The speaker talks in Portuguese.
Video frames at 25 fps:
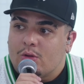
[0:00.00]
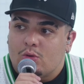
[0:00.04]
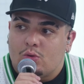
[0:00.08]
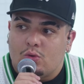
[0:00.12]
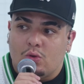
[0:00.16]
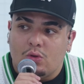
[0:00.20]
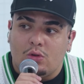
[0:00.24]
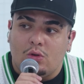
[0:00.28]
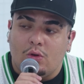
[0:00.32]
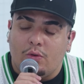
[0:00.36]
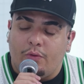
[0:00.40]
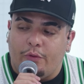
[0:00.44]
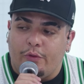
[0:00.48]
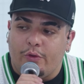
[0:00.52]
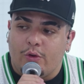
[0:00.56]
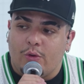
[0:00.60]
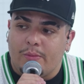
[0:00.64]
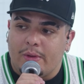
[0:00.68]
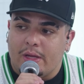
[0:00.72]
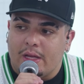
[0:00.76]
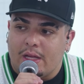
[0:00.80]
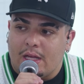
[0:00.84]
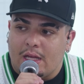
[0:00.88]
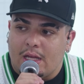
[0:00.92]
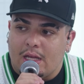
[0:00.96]
Todo
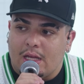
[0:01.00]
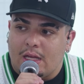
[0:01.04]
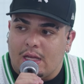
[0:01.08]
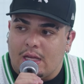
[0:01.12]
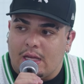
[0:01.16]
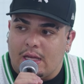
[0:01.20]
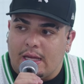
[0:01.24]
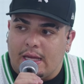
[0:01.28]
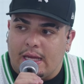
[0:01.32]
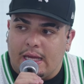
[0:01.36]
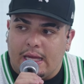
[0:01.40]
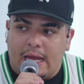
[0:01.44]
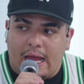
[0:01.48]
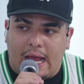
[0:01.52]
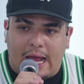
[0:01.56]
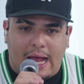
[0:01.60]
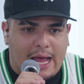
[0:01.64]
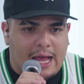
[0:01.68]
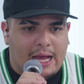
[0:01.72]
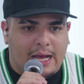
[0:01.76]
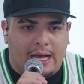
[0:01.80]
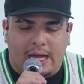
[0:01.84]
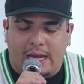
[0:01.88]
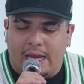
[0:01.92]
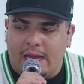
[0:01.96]
filme que
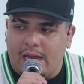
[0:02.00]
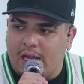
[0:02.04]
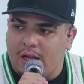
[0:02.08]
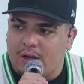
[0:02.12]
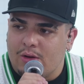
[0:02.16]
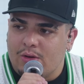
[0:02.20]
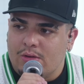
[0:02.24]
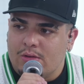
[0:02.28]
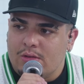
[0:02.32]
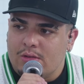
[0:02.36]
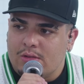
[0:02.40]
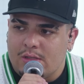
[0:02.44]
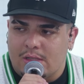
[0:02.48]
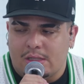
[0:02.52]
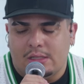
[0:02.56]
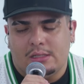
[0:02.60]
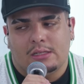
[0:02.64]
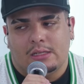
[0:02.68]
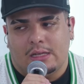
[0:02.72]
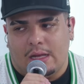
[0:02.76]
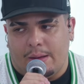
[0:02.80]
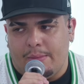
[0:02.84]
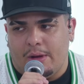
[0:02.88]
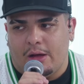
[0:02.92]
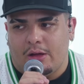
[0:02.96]
é gringo,
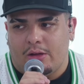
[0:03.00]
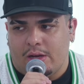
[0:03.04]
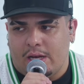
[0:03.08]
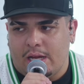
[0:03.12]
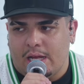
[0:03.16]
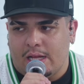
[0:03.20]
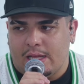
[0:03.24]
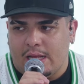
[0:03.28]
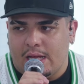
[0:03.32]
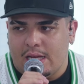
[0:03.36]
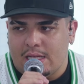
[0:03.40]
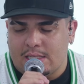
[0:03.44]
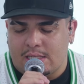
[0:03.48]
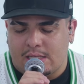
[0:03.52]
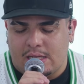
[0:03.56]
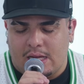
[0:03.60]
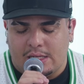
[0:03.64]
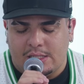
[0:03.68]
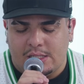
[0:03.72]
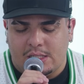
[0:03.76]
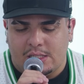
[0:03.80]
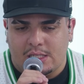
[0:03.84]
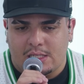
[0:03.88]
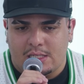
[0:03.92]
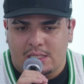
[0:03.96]
e a maioria deles que a
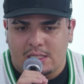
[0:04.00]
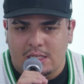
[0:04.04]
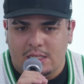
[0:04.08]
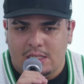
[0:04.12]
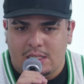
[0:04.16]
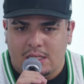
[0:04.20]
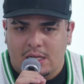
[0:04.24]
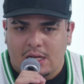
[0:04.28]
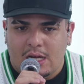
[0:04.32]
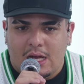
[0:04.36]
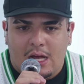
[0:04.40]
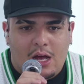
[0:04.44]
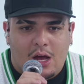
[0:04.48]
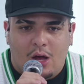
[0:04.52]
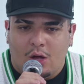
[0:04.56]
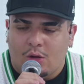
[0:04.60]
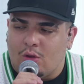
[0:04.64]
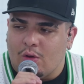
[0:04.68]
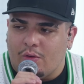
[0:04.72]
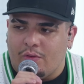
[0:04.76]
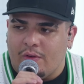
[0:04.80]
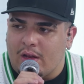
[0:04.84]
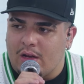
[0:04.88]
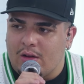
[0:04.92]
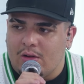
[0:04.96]
gente assiste, eu
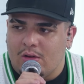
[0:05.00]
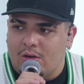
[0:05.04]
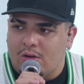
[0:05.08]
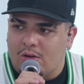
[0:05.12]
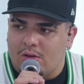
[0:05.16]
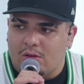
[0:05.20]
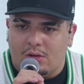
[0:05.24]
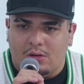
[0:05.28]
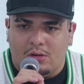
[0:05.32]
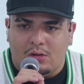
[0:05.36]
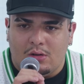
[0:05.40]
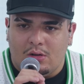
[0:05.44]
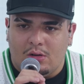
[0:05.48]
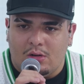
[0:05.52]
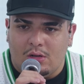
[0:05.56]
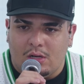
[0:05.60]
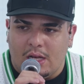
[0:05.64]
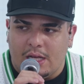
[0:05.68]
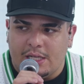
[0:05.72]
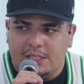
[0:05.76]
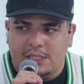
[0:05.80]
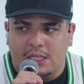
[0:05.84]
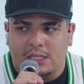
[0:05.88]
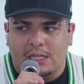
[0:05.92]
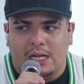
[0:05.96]
tô vendo
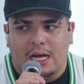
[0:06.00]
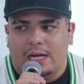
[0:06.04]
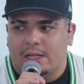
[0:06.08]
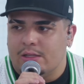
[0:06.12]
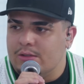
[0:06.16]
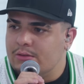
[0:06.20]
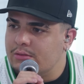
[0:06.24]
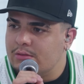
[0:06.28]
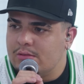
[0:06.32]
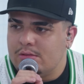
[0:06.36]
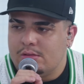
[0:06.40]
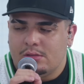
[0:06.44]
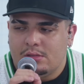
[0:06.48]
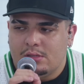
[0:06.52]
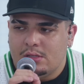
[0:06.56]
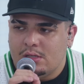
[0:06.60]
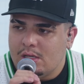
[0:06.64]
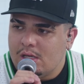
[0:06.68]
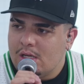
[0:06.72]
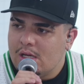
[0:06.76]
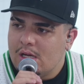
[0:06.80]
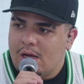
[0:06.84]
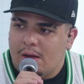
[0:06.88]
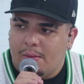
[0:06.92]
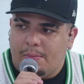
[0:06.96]
legendado. legendado. É
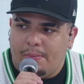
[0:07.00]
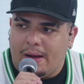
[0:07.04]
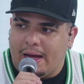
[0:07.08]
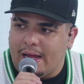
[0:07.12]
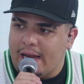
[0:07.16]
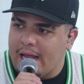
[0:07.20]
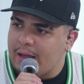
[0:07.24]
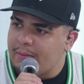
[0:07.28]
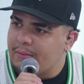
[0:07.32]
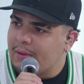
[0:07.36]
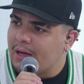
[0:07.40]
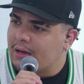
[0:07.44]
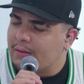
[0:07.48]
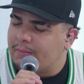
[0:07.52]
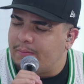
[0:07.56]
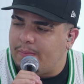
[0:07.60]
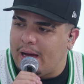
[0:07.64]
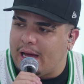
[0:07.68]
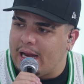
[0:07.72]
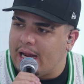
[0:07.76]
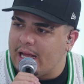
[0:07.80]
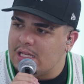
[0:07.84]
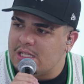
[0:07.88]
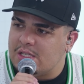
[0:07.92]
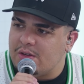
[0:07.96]
importante. Parei, mano.
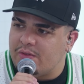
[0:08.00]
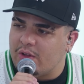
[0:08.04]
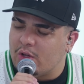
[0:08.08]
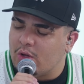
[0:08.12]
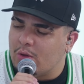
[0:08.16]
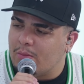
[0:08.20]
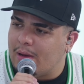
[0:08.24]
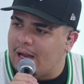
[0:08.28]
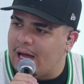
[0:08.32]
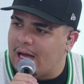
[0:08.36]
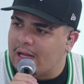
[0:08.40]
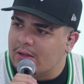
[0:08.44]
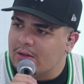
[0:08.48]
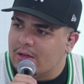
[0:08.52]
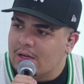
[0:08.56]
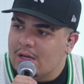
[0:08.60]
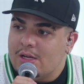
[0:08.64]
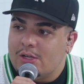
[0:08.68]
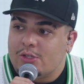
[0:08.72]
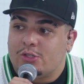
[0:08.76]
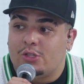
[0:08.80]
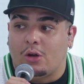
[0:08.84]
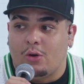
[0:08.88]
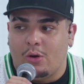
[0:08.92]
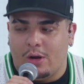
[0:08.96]
Parei de ver dublado.
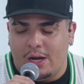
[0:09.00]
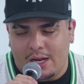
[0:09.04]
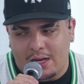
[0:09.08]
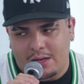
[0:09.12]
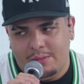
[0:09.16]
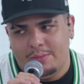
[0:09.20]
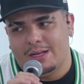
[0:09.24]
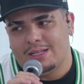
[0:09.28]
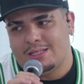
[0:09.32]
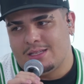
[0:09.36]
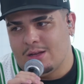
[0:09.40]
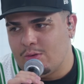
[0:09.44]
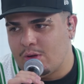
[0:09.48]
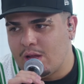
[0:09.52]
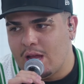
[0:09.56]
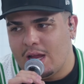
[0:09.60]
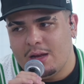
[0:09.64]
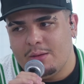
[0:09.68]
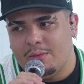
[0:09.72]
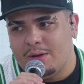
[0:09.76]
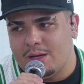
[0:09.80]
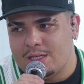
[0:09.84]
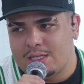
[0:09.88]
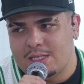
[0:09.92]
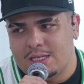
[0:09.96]
Só quando é animação, que é
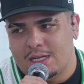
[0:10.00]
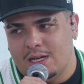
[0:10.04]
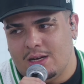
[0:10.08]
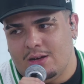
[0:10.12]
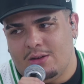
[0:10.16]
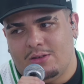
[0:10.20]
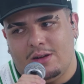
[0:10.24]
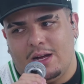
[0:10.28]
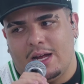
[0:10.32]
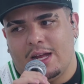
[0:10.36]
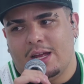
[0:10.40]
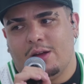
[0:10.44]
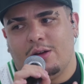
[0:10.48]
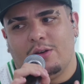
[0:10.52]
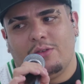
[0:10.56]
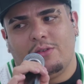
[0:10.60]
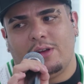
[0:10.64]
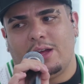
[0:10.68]
animação, aí eu.